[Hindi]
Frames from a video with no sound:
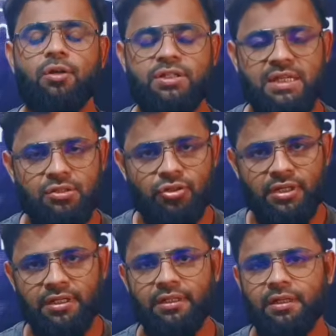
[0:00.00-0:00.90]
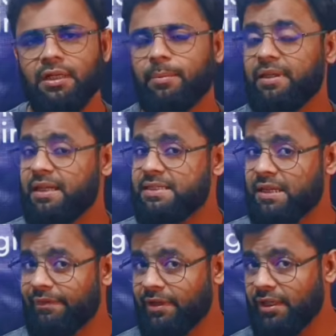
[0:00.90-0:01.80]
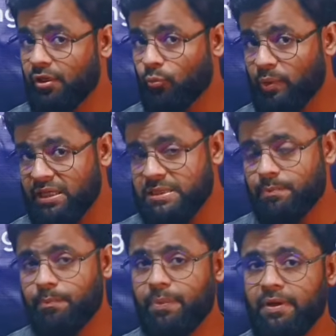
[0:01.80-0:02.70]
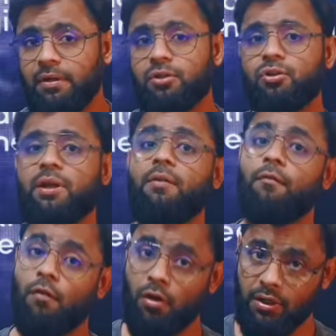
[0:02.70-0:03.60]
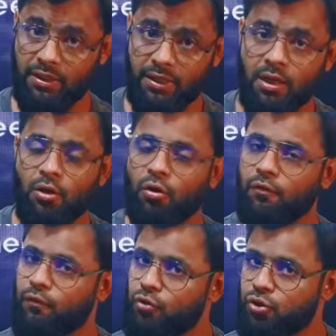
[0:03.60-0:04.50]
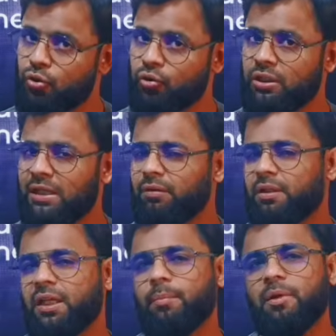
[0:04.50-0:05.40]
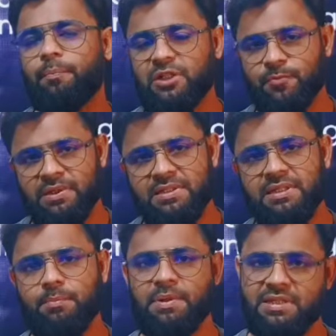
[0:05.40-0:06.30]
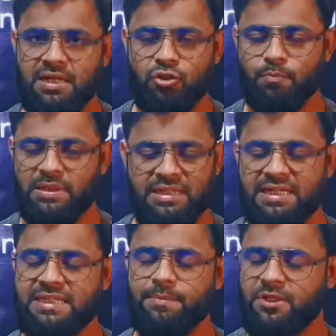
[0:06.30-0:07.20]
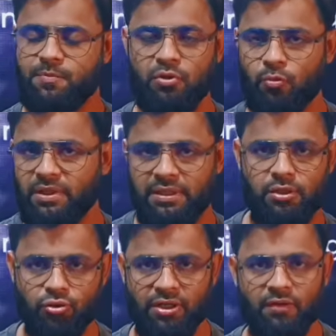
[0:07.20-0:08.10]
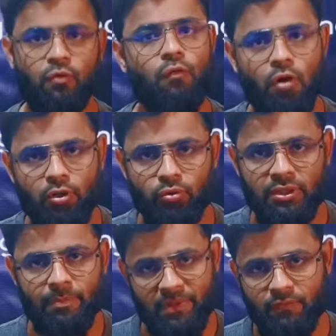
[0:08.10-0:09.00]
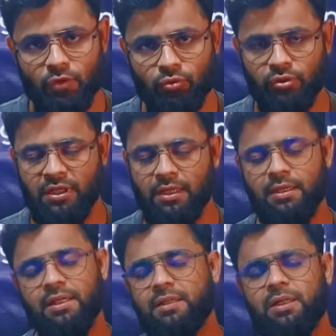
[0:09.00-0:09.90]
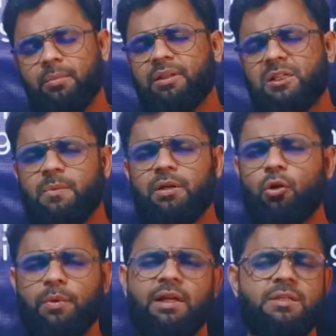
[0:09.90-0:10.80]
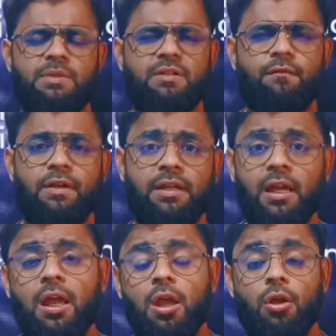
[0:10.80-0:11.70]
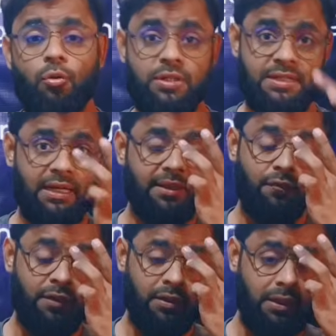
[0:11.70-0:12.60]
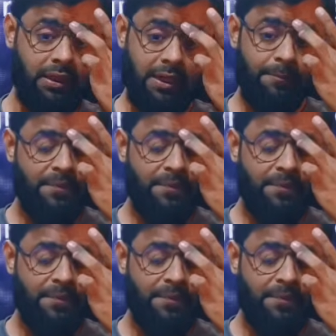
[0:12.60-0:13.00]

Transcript: उसके जो रेट है तकरीबन ये सेवेंटी रुपीज़ पर जो है वाट है और वो जो होता है वो तकरीबन पचपन से पचास पचास से पचपन रुपये तक जो है वो वाट होता है पर वाट होता है ये तकरीबन दस पंद्रह रुपये का इसमें सिर्फ फ़र्क है कोई ज़्यादा फ़र्क नहीं है